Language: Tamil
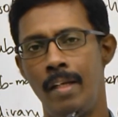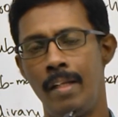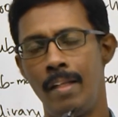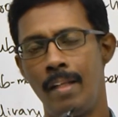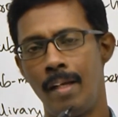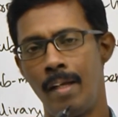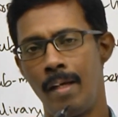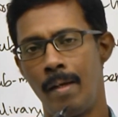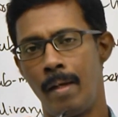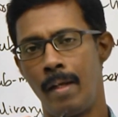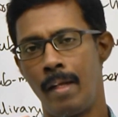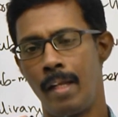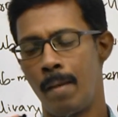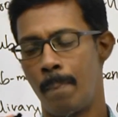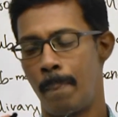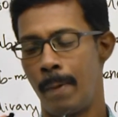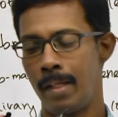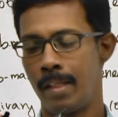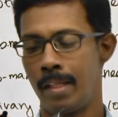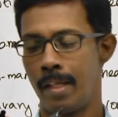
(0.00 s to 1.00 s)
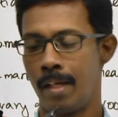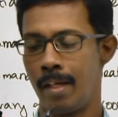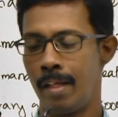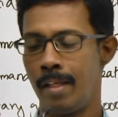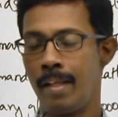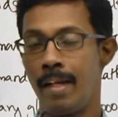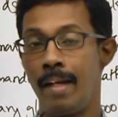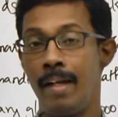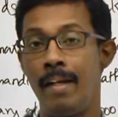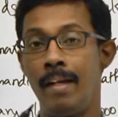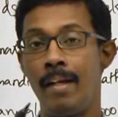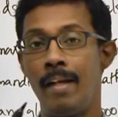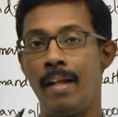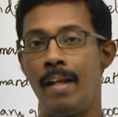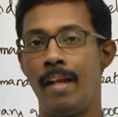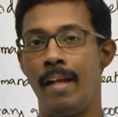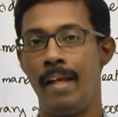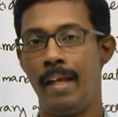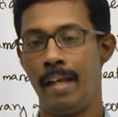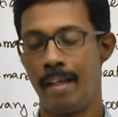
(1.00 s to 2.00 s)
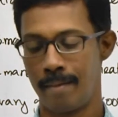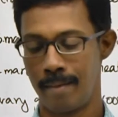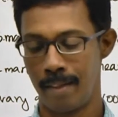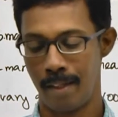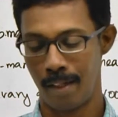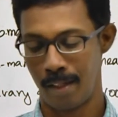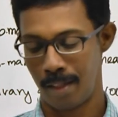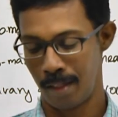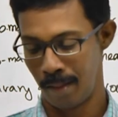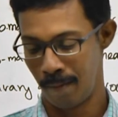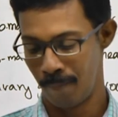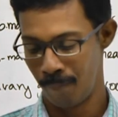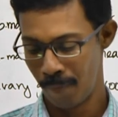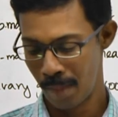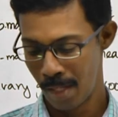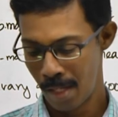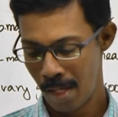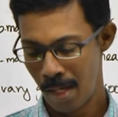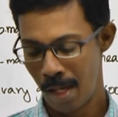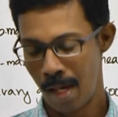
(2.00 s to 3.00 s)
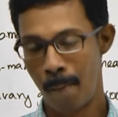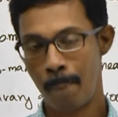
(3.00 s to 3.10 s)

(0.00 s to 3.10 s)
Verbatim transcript: இதில் நீங்கள் பார்த்தீங்கன்னா இதில் என்னென்ன லேயர்ஸ் இருக்குது